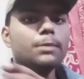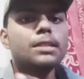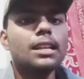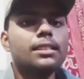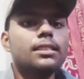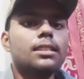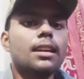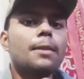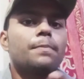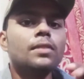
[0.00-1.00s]
चैलेंजेस
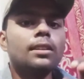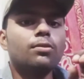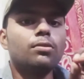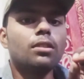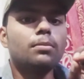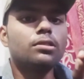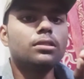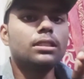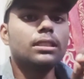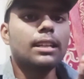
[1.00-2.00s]
हैं वो हम
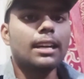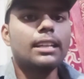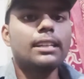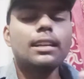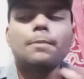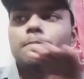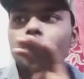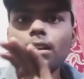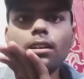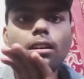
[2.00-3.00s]
लोग करेंगे
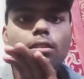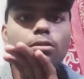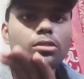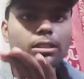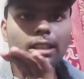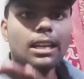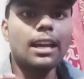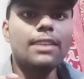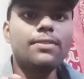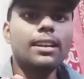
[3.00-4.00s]
आ, हो सकता है
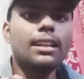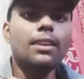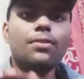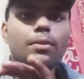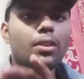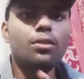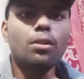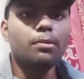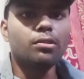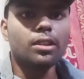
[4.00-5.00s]
लाइव करें या फिर वीडियो
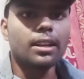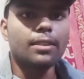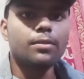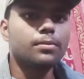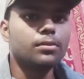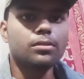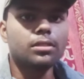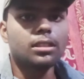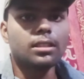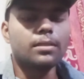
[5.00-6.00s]
अपलोड करें
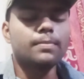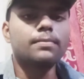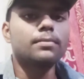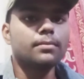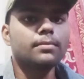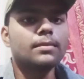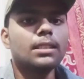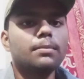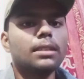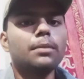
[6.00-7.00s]
उससे
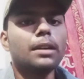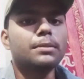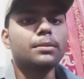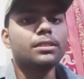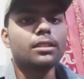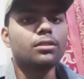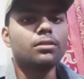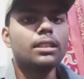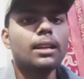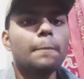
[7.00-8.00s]
मतलब आप समझ सकते
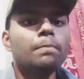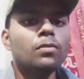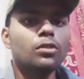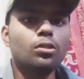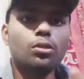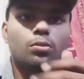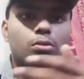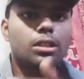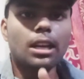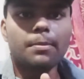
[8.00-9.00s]
हो ठीक है तो
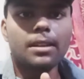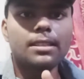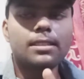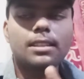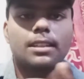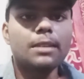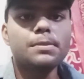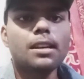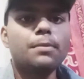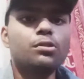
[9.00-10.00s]
उस टाइप के सी टी एफ
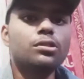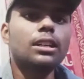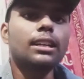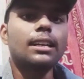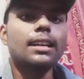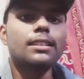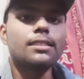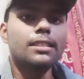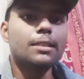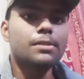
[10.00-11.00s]
से अब होता क्या यार
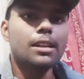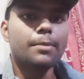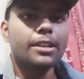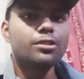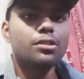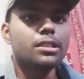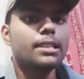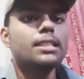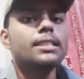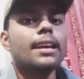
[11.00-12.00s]
सी टी एफ से हमारी जो
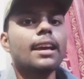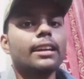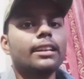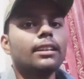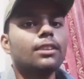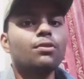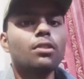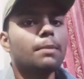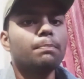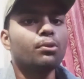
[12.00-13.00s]
स्किल्स हैं हैकिंग की
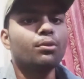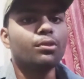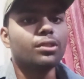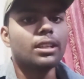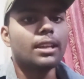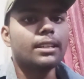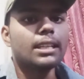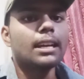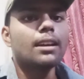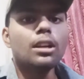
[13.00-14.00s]
वो इम्प्रूव होती हैं
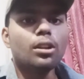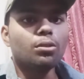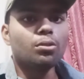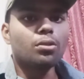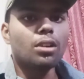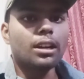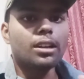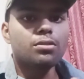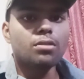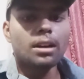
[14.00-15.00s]
ठीक है तो
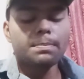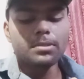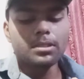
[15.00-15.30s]
अगर जो आप